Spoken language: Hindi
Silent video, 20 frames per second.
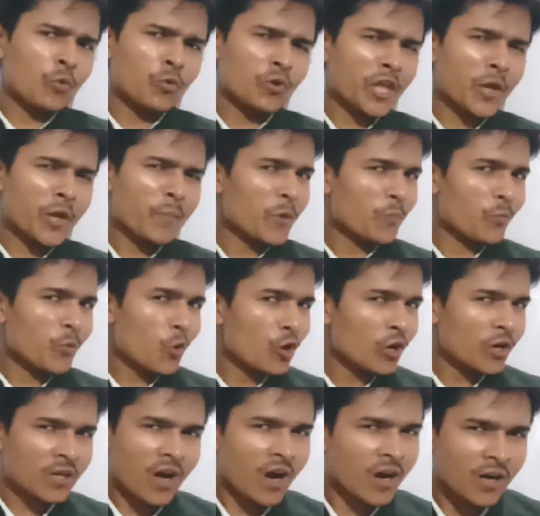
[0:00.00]
हूँ कि मैं
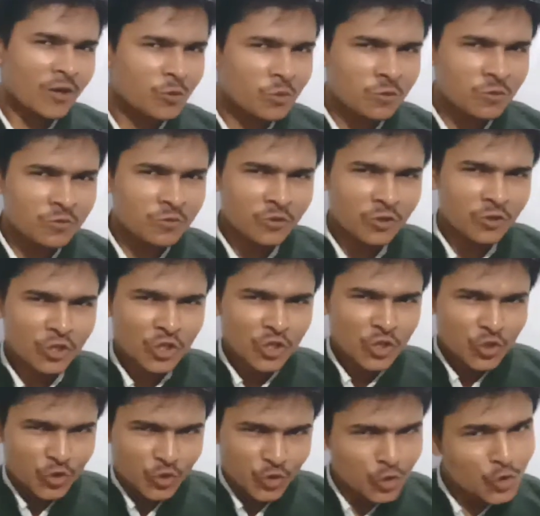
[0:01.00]
बोल रहा
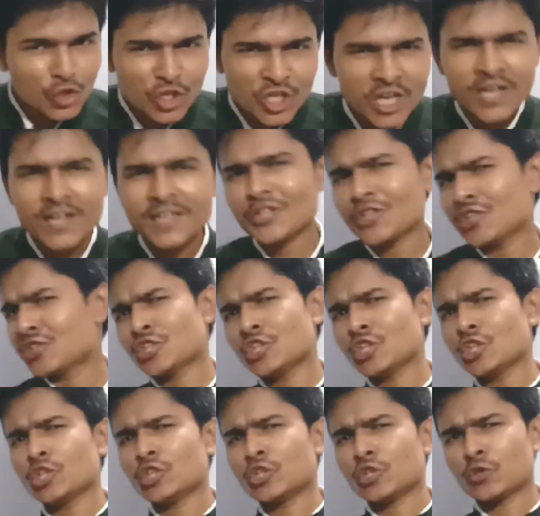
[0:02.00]
हूँ दुनिया किसी
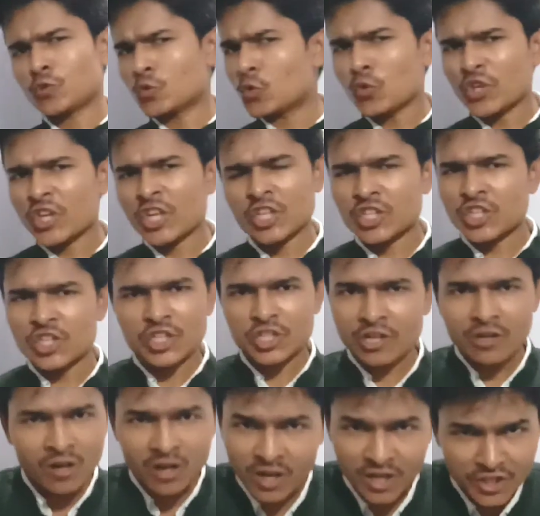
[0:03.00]
गूंगे की
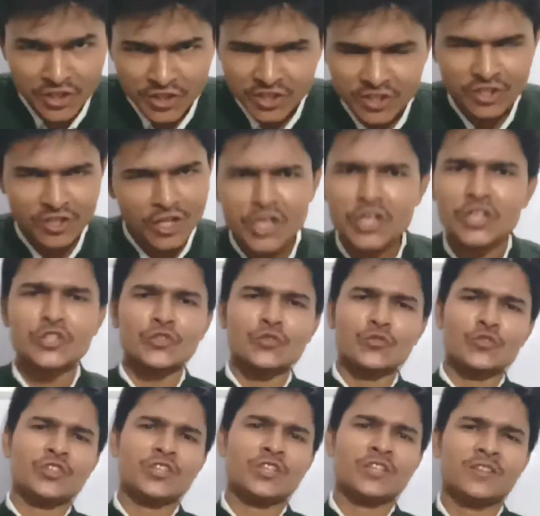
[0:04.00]
कहानी नहीं
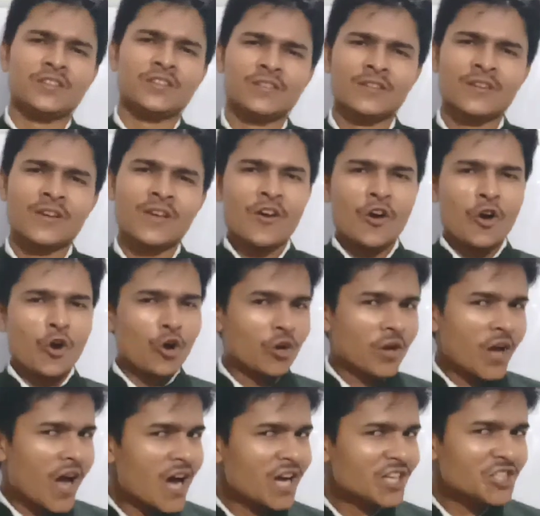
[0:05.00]
सुनती और
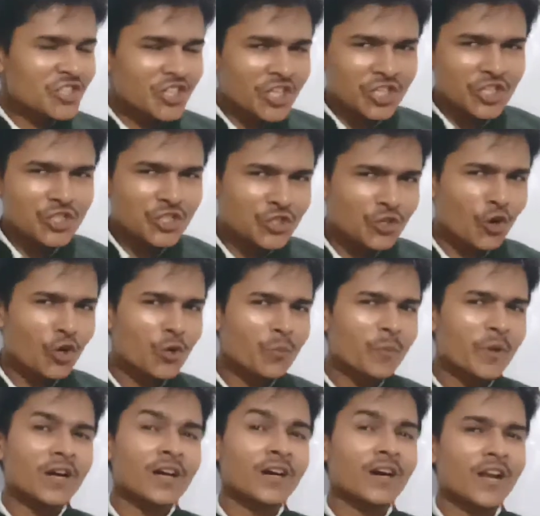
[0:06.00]
आज के इस दौर
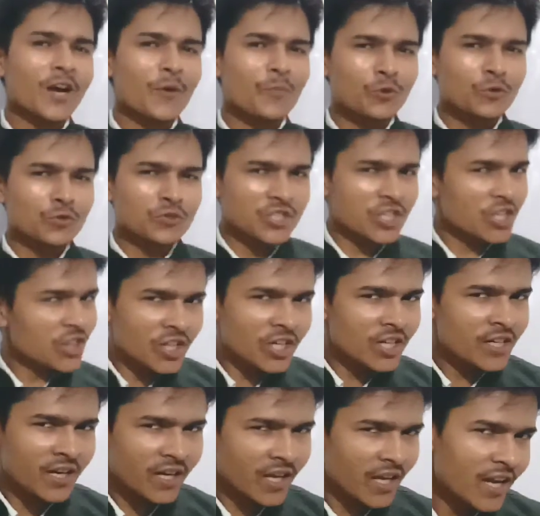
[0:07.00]
में अगर आपको
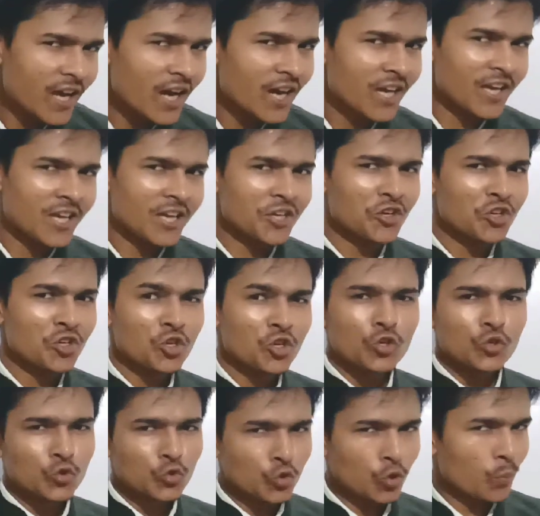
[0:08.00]
ज़िंदा रहना है
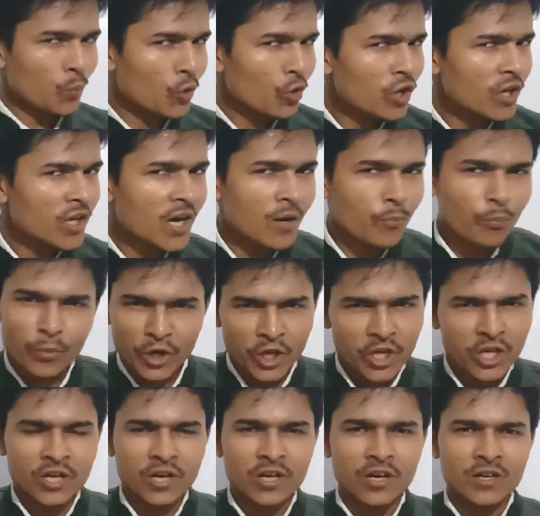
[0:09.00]
तो बोलना
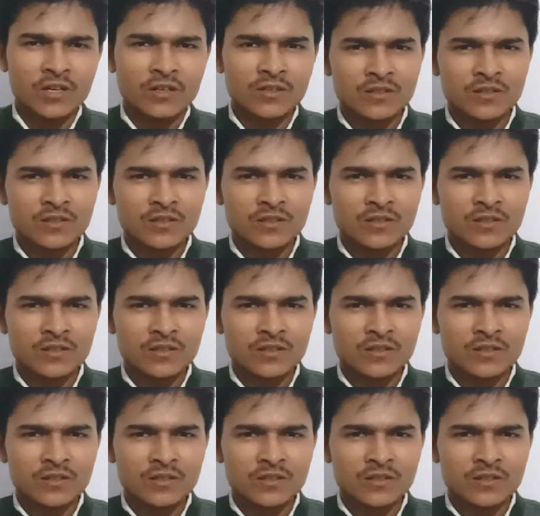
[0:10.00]
पड़ेगा